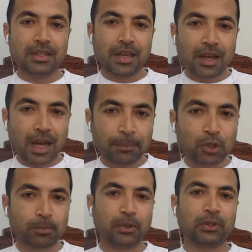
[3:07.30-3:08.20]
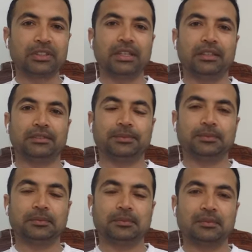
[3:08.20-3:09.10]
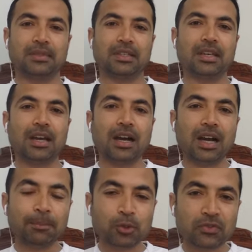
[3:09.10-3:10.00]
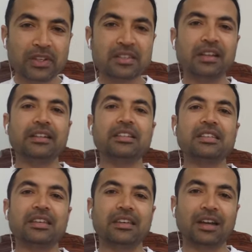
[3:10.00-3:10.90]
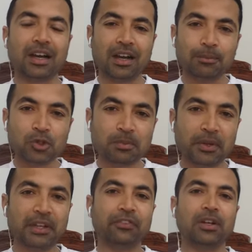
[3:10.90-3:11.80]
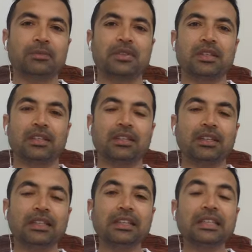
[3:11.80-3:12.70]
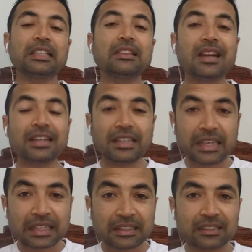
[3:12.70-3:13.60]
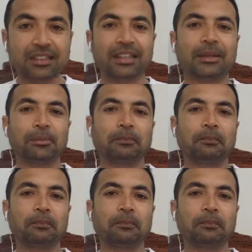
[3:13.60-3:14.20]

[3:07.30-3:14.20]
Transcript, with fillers: ये आपके ऊपर होता है कि आप उस फैसिलिटी से आप उस प्लेटफॉर्म से कितना गेन करते हैं